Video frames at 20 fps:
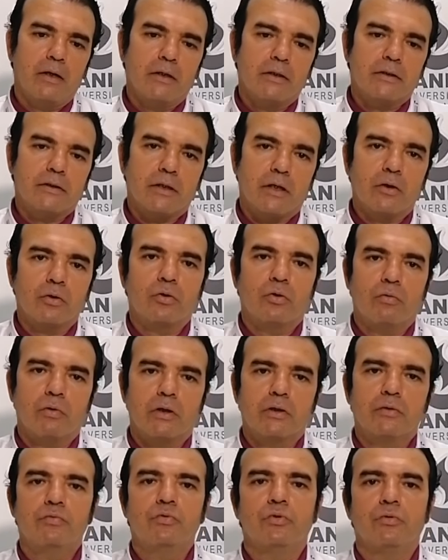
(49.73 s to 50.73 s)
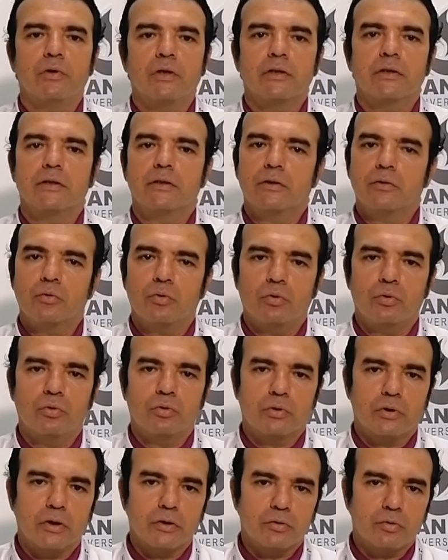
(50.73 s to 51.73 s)
Sanko Vakıf Üniversitesi
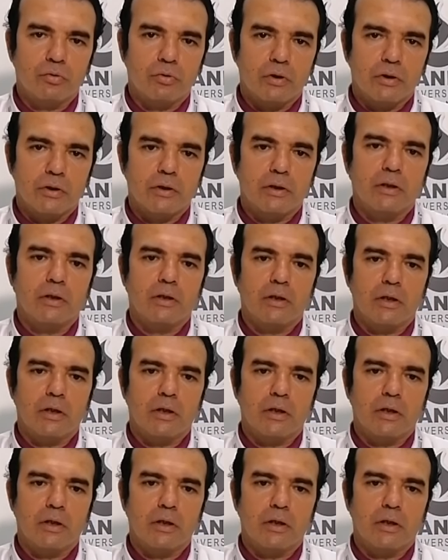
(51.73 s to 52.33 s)
kurulduktan sonra da